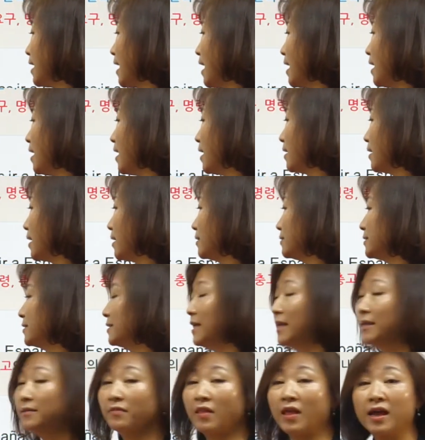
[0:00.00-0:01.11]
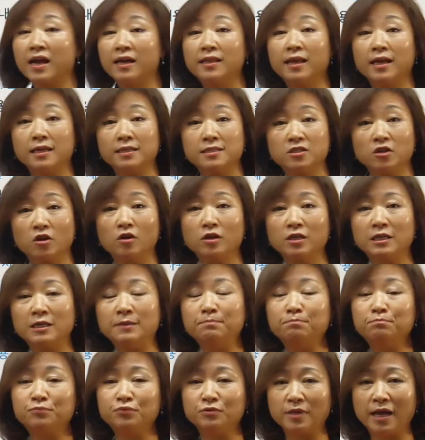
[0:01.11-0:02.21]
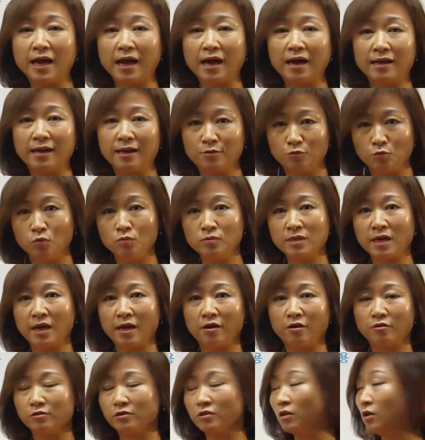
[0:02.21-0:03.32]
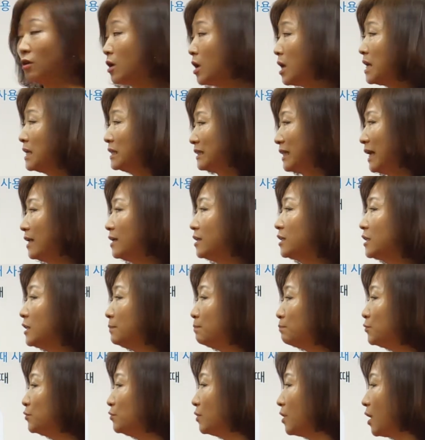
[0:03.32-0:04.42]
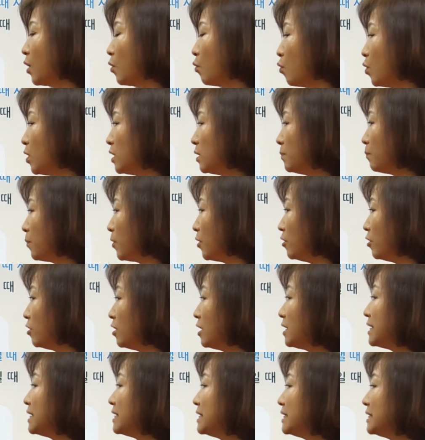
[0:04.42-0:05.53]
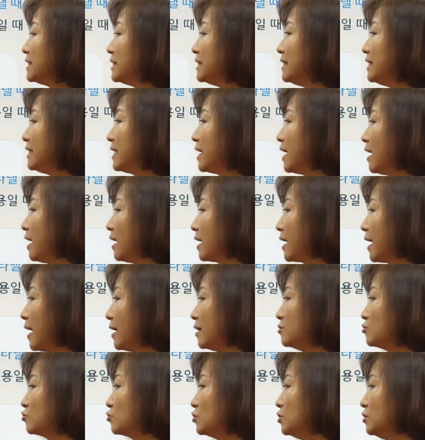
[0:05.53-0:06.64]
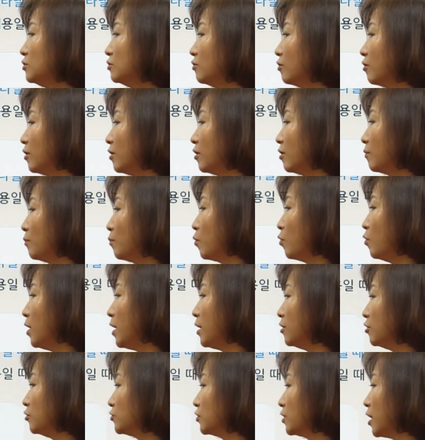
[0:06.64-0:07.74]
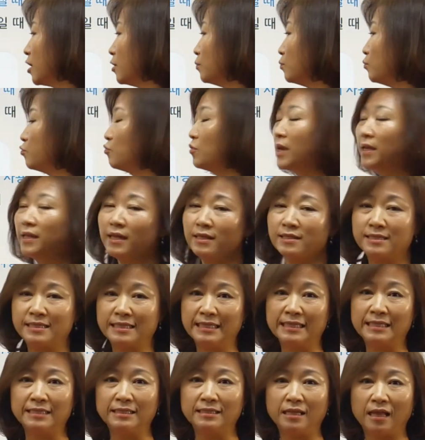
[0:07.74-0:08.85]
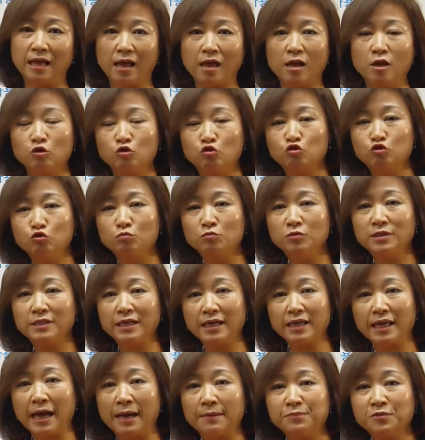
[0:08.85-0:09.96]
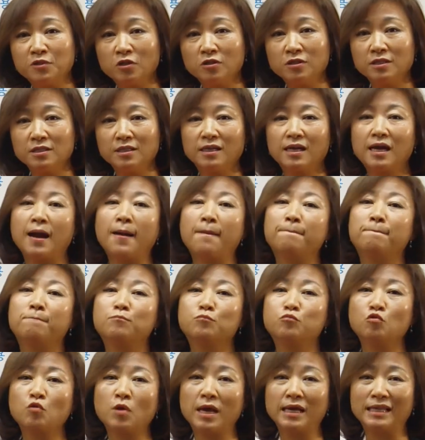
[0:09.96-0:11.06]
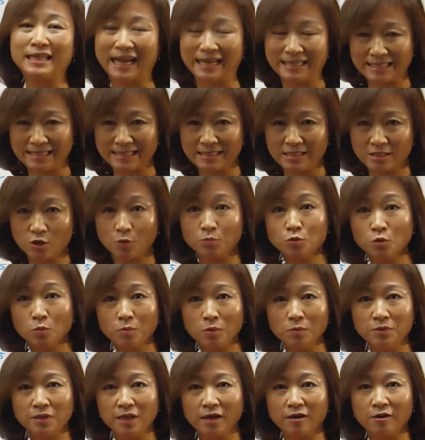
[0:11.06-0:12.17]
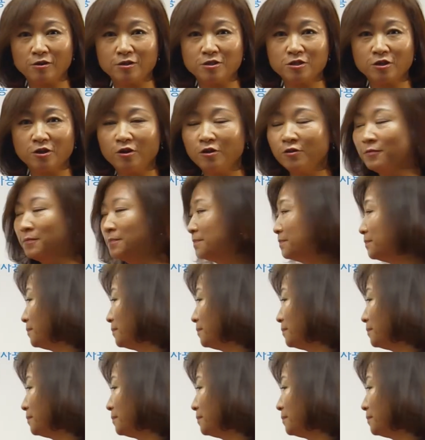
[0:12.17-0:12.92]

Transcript: alegrarse 대가 되겠죠. 기쁘다라는 동사예요. 그죠? 나는 기쁜데 왜 기뻐요? 네가 갈 수 있는 거예요. 본래는 어떻게 puedes ir인데 두 문장이 합쳐지니까 보에다스 접속법이 된 거죠.